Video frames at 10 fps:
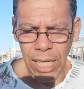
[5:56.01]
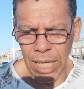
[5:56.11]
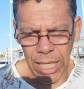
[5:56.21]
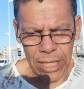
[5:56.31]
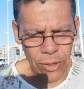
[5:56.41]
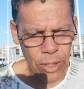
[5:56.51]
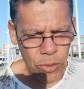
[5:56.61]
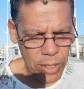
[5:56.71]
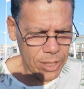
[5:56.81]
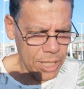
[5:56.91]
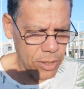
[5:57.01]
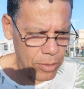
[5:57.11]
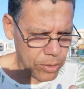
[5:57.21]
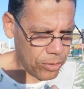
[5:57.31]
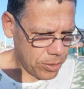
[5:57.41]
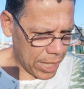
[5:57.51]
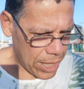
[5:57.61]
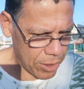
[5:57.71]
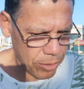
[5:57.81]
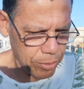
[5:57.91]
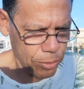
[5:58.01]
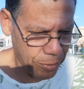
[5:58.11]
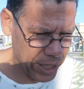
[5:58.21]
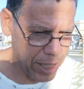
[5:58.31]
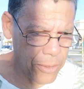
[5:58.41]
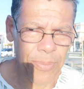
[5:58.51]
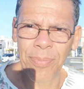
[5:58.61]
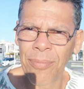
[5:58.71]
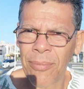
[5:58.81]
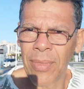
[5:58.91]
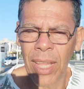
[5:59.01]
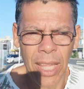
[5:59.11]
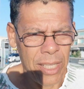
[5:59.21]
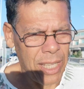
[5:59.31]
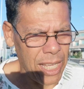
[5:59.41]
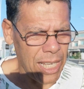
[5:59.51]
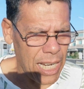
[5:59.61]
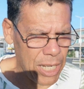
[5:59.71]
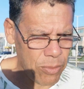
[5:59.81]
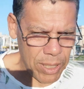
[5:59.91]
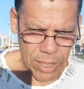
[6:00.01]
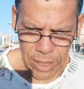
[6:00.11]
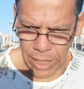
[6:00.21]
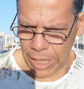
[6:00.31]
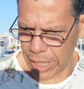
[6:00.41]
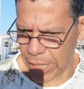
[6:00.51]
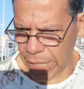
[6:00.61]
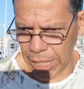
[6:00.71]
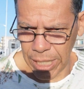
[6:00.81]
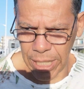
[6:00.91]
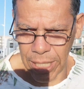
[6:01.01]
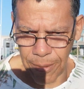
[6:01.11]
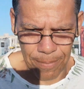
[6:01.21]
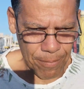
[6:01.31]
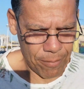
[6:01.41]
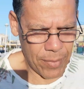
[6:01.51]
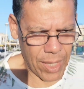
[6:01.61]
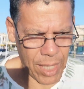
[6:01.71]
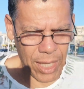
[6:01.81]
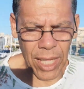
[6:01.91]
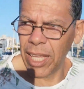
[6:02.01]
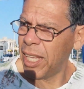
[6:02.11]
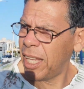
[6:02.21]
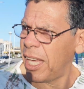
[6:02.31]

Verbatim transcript: Ah, e tem uma coisa, ali no, deck do, do verão tem água é... e